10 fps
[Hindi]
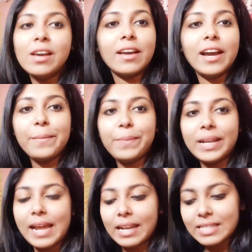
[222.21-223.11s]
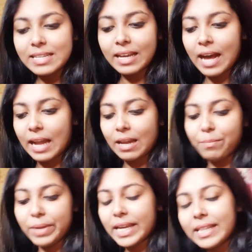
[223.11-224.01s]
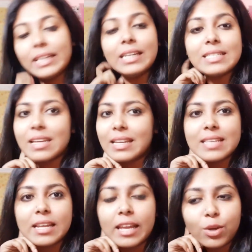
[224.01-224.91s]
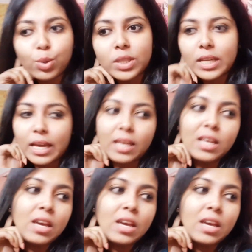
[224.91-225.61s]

घर पे रहने से खाना पीना देने से ऐसा नहीं होती है